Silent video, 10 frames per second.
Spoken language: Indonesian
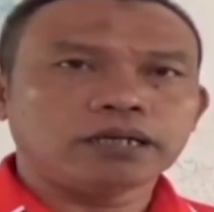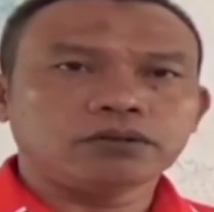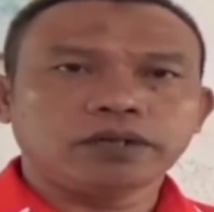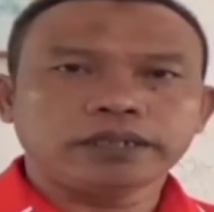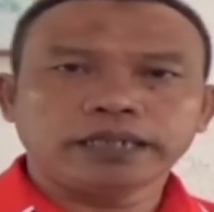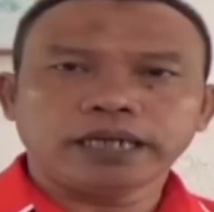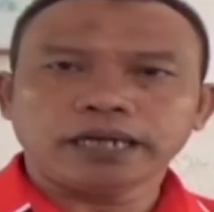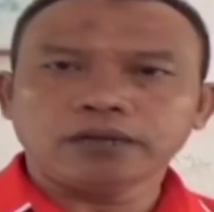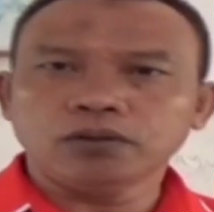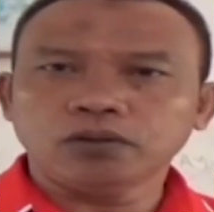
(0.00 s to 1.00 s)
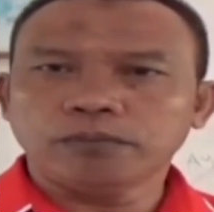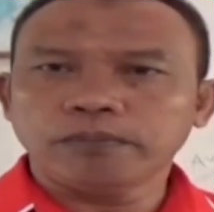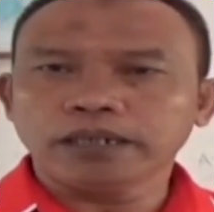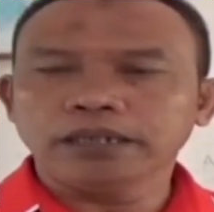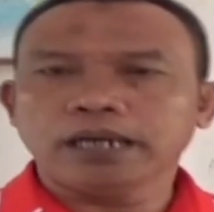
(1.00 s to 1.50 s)
ada surat edaran untuk
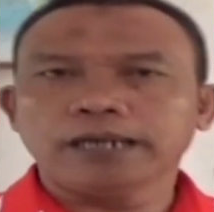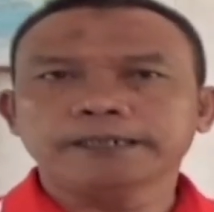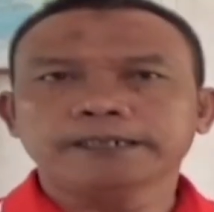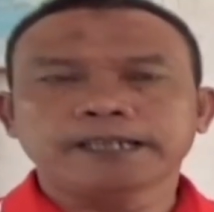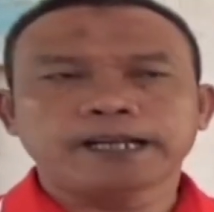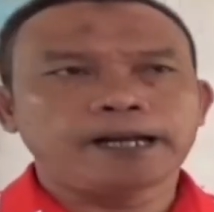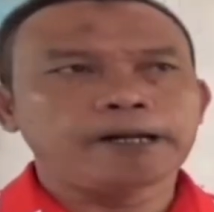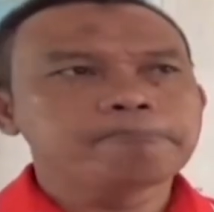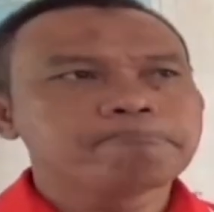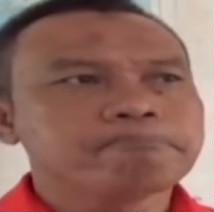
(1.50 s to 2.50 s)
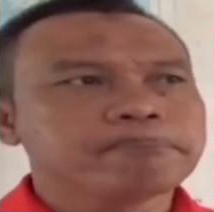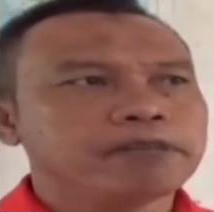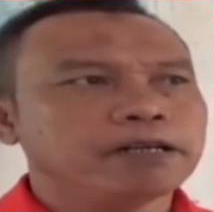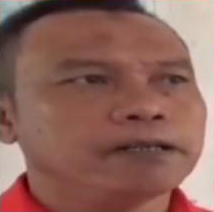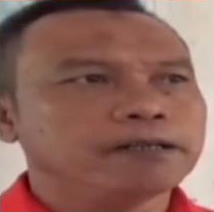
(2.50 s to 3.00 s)
pembelajaran secara
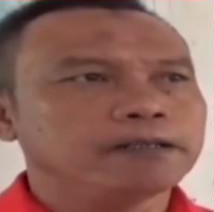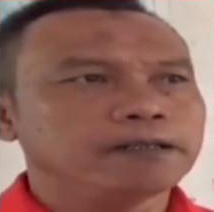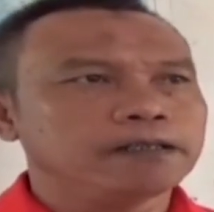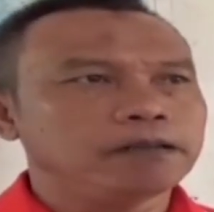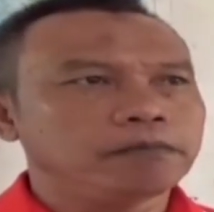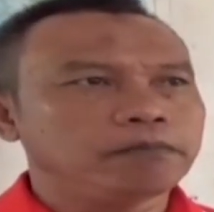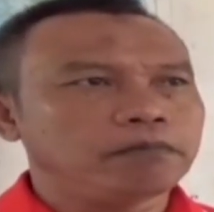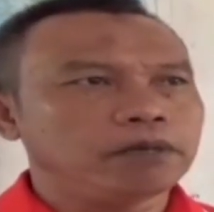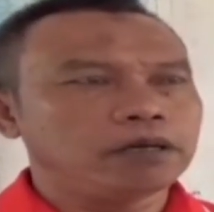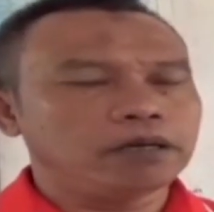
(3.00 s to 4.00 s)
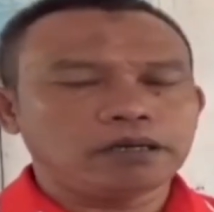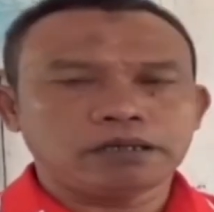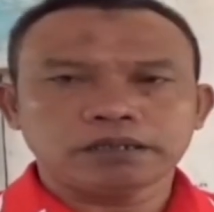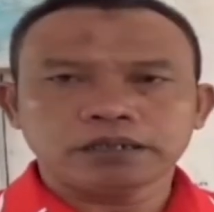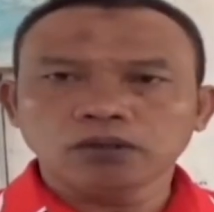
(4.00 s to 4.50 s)
eh,
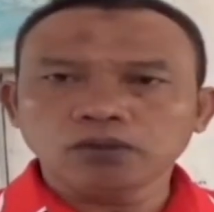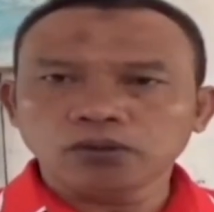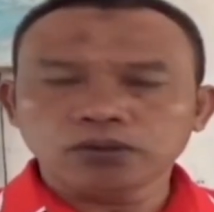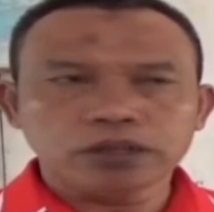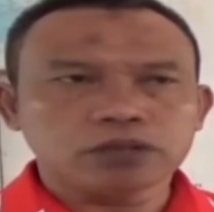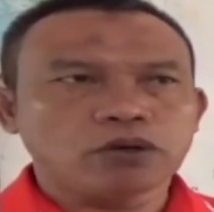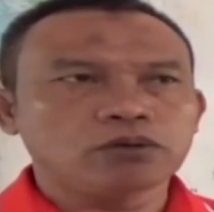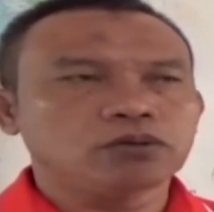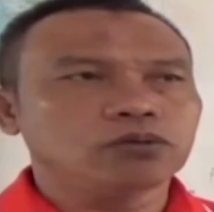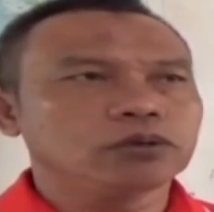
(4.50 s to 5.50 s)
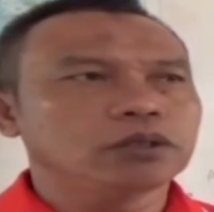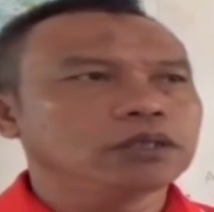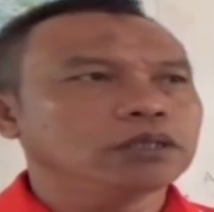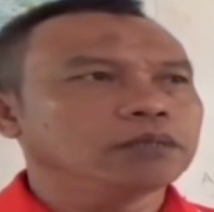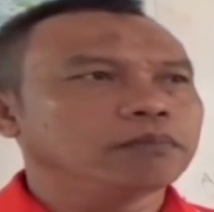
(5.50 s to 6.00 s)
Eh, seluruh siswa untuk
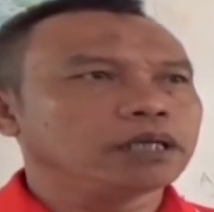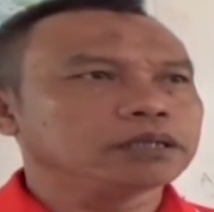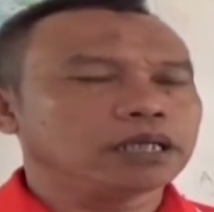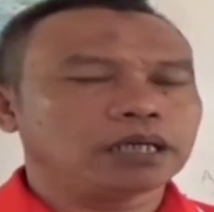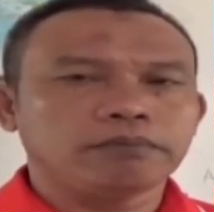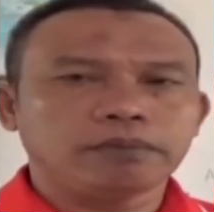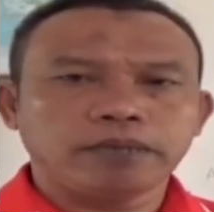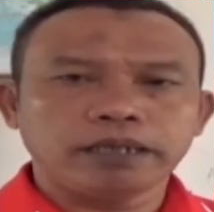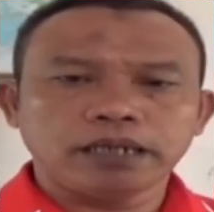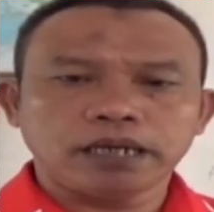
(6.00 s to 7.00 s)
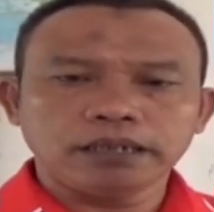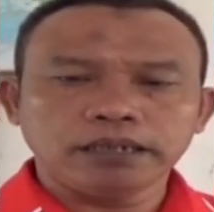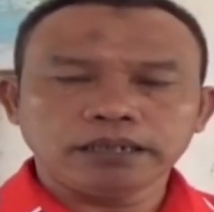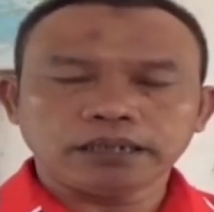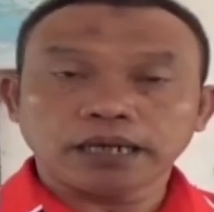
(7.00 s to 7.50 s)
melaksanakan pembelajaran
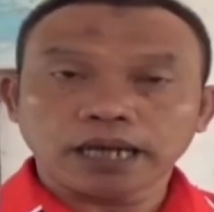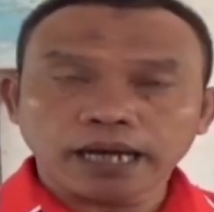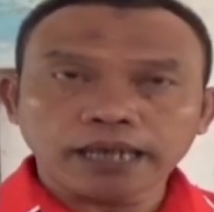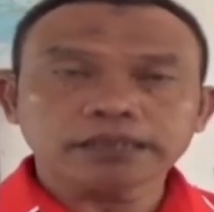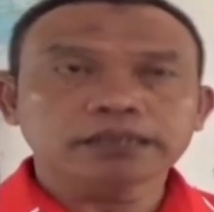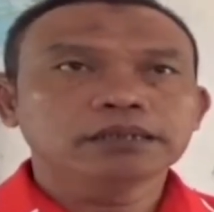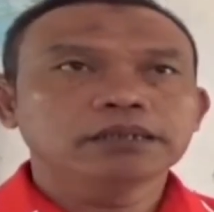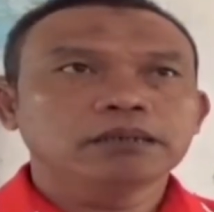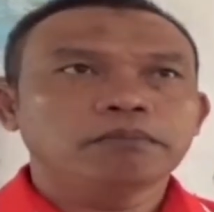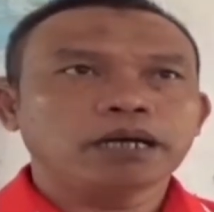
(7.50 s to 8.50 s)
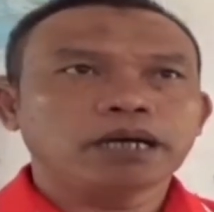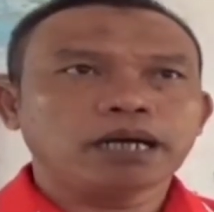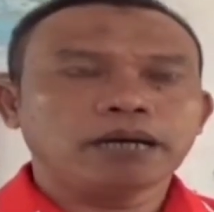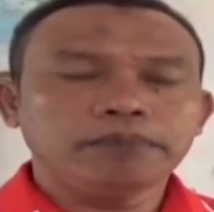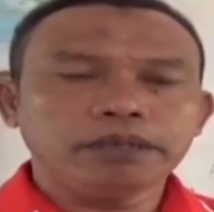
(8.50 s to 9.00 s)
di kelas, maka
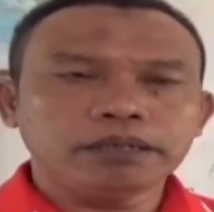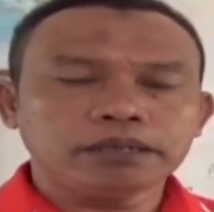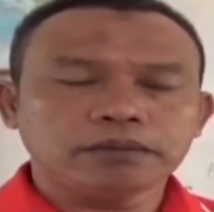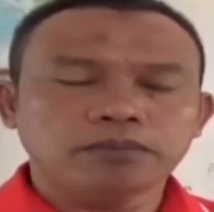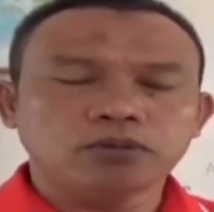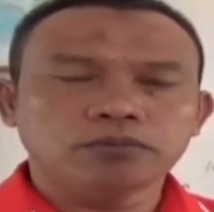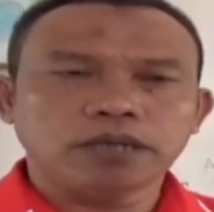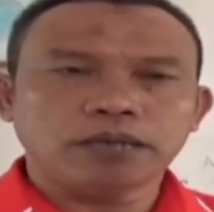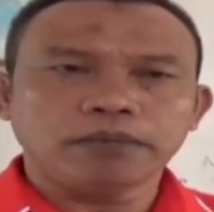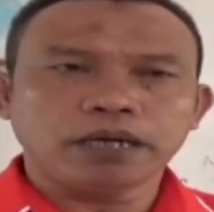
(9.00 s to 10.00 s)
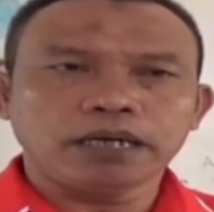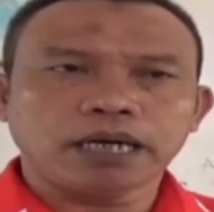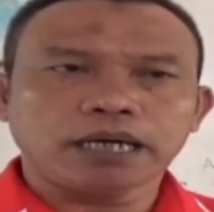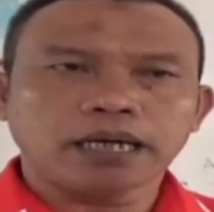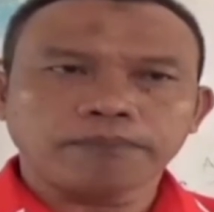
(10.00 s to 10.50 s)
kami sebelumnya
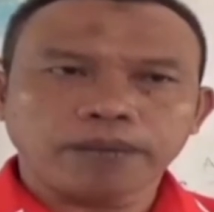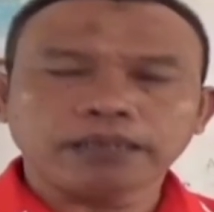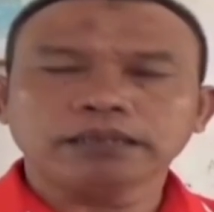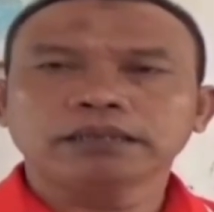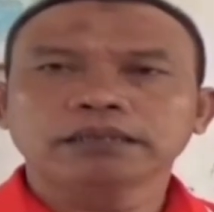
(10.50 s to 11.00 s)
mengadakan rapat